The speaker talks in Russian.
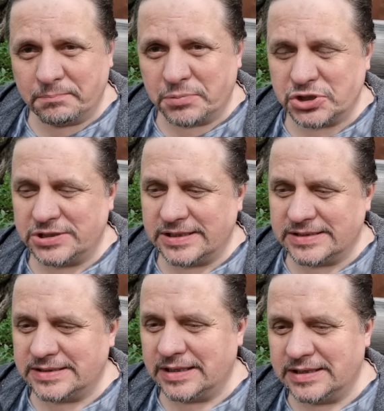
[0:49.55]

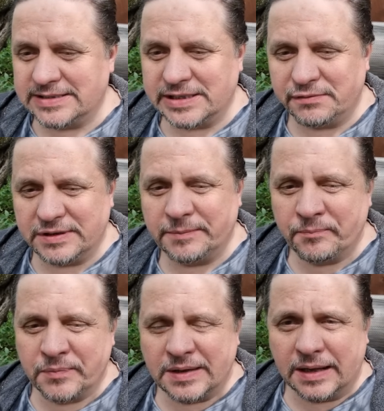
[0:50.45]
по-житейски, если вы
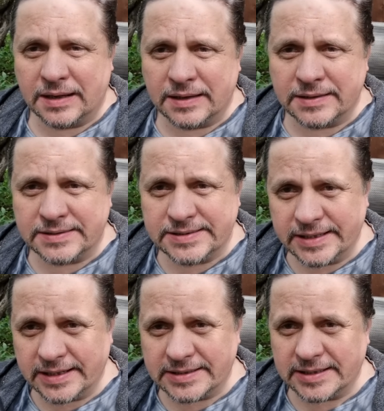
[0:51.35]
э,
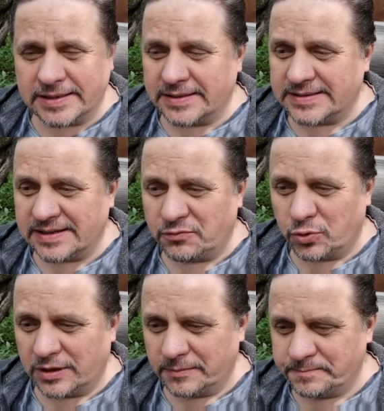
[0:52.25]
директор
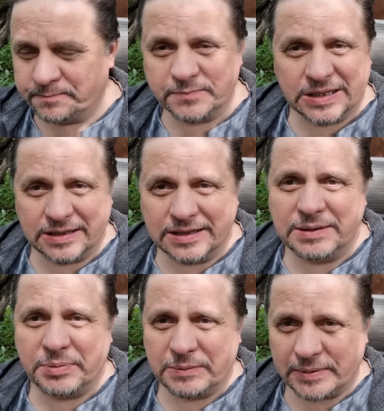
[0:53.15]
завода да, или
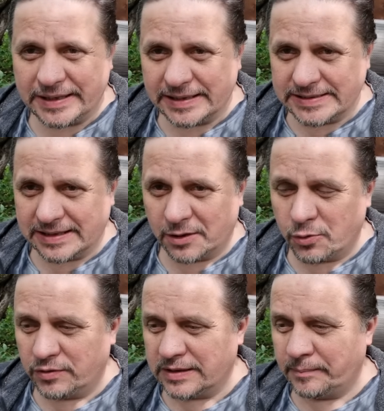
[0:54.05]
предприятия
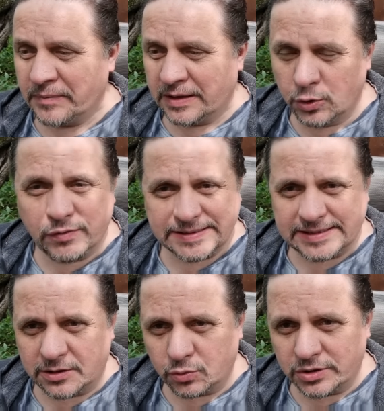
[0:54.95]
какого-то, и у вас
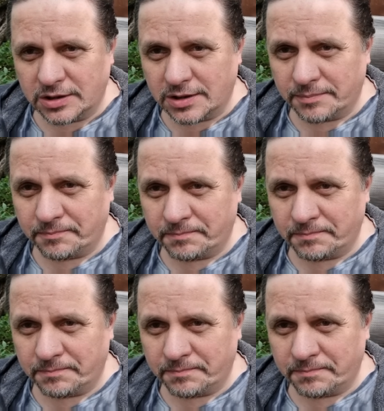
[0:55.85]
сотрудники,